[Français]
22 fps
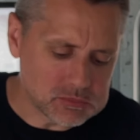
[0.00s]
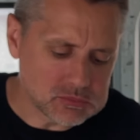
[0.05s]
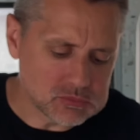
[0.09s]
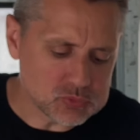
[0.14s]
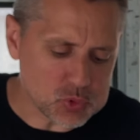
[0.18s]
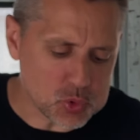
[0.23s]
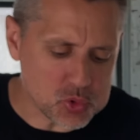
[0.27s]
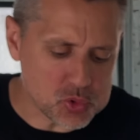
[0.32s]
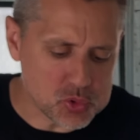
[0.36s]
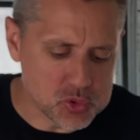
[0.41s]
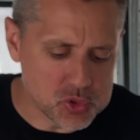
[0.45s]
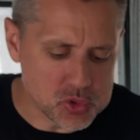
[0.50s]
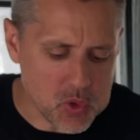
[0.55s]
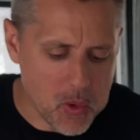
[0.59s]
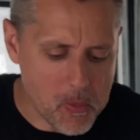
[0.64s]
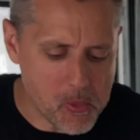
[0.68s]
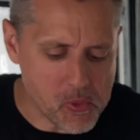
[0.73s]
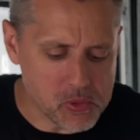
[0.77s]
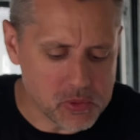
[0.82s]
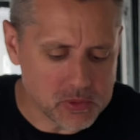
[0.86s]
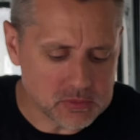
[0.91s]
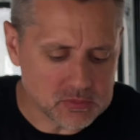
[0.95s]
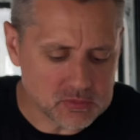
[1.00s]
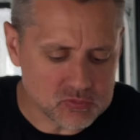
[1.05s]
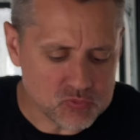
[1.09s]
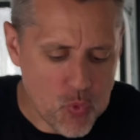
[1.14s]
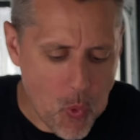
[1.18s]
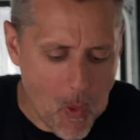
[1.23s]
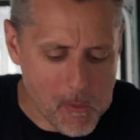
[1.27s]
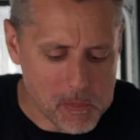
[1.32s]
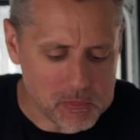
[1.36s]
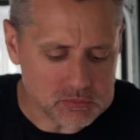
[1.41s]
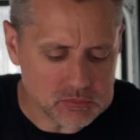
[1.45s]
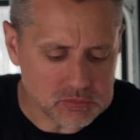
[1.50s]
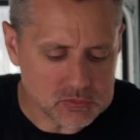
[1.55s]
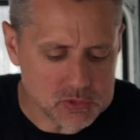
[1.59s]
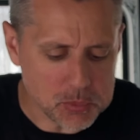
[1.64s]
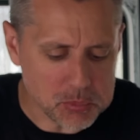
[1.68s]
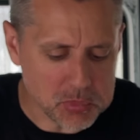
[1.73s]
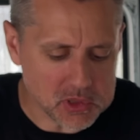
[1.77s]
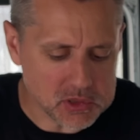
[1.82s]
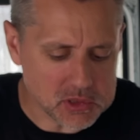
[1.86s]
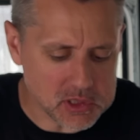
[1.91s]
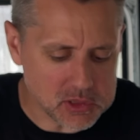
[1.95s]
Conge de jambon, les
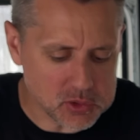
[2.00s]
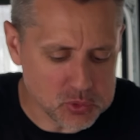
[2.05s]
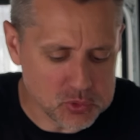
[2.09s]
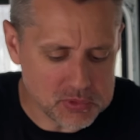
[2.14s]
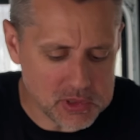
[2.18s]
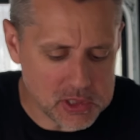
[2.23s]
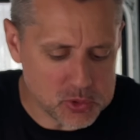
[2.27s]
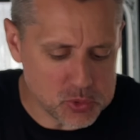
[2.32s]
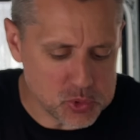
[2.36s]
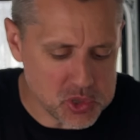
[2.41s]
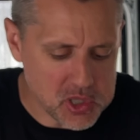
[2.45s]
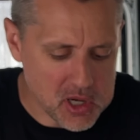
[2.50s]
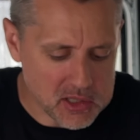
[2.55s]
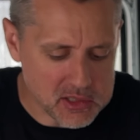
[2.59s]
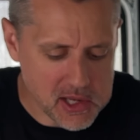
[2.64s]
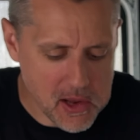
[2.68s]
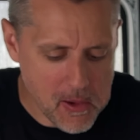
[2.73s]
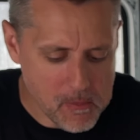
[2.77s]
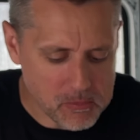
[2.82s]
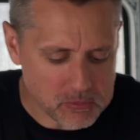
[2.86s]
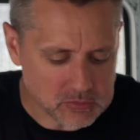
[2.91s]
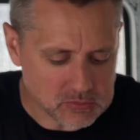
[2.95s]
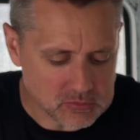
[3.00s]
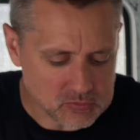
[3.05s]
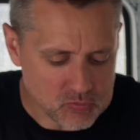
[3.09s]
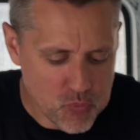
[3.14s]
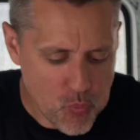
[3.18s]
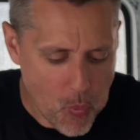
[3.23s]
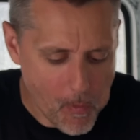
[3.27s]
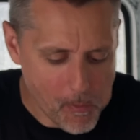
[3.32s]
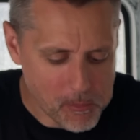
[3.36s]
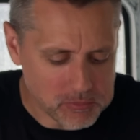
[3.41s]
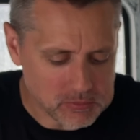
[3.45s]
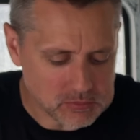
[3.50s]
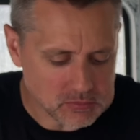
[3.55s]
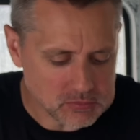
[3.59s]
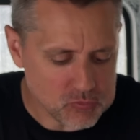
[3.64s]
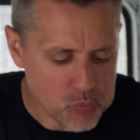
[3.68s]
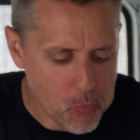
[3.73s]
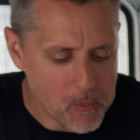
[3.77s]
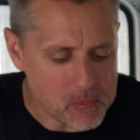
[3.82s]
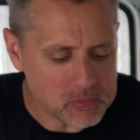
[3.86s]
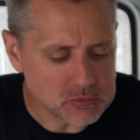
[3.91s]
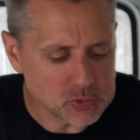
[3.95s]
patates nouvelles du jardin,
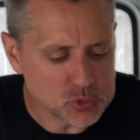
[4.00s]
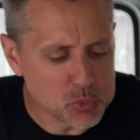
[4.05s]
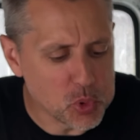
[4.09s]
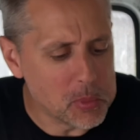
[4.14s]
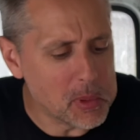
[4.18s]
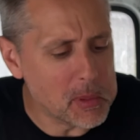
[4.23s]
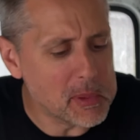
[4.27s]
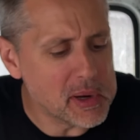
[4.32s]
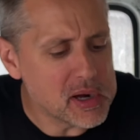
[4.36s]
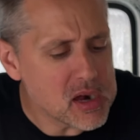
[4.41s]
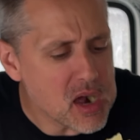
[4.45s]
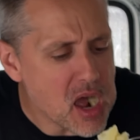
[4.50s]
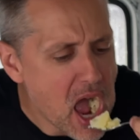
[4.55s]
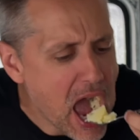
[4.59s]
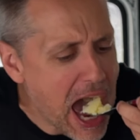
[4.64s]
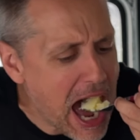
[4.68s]
du beau papa,